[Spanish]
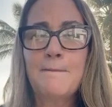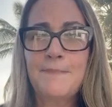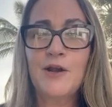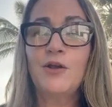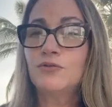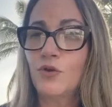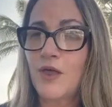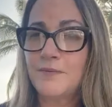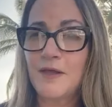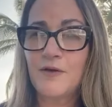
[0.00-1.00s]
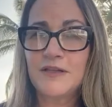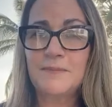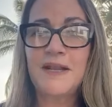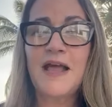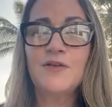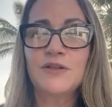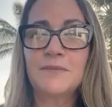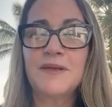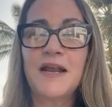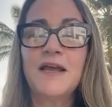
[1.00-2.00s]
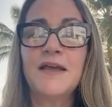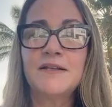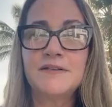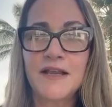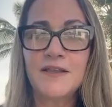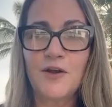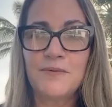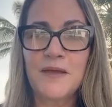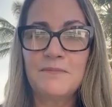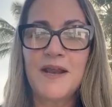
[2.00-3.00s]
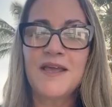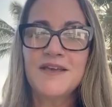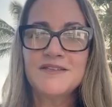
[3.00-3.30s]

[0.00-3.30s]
pero todavía no ha terminado, termina el 3 de noviembre,